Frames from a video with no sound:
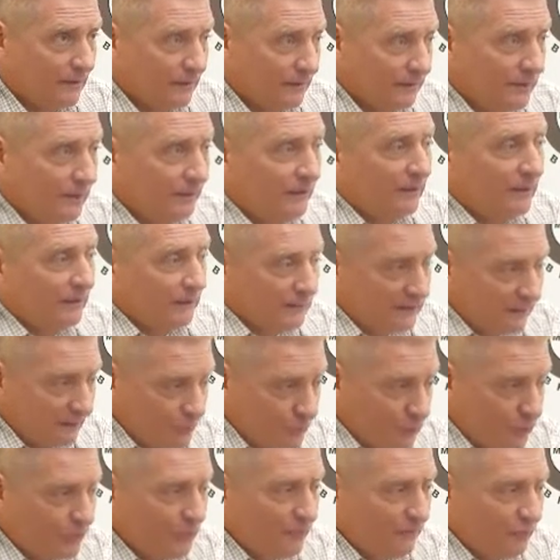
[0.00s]
и там
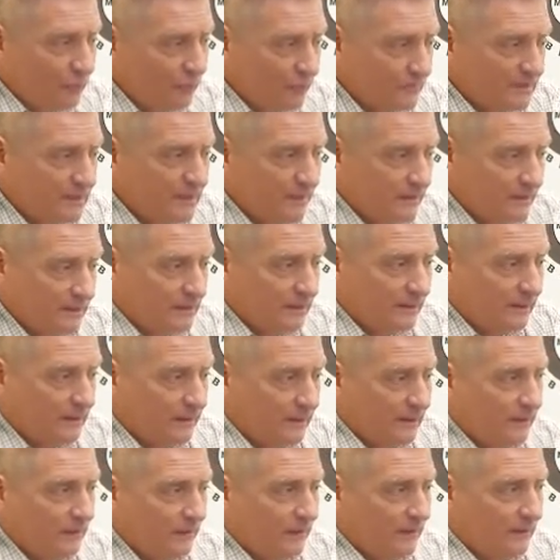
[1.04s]
четко в нем сказано,
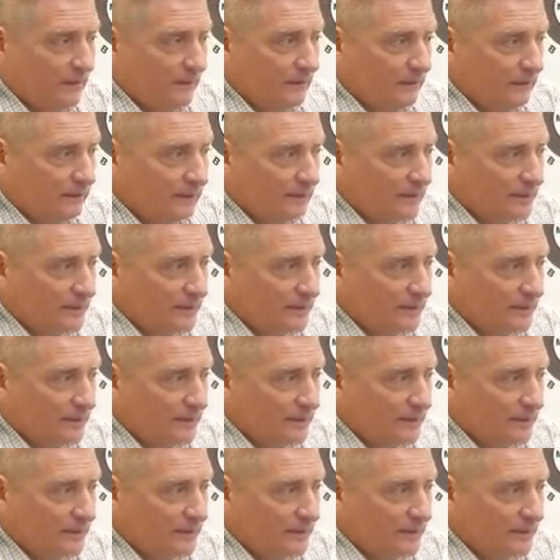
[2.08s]
э,